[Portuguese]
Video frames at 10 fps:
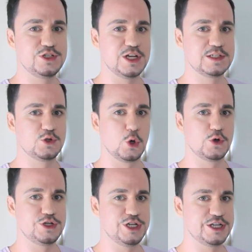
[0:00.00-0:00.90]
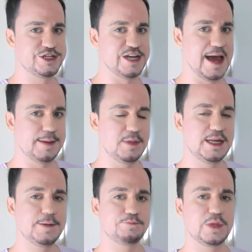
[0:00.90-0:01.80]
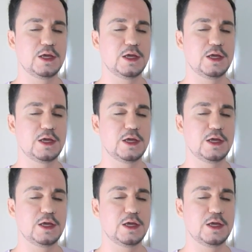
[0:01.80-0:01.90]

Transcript: de astrologia Jaimini